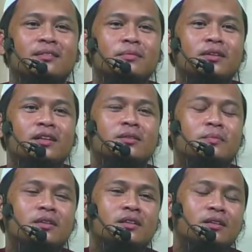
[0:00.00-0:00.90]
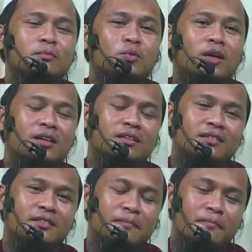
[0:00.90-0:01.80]
tapi nggak seperti buah gitu.
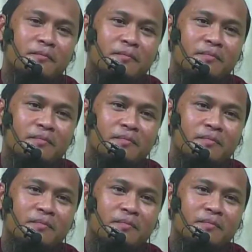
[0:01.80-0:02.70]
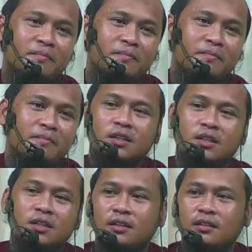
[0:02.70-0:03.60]
Itu ya amal
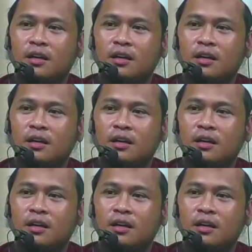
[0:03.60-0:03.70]
jariah.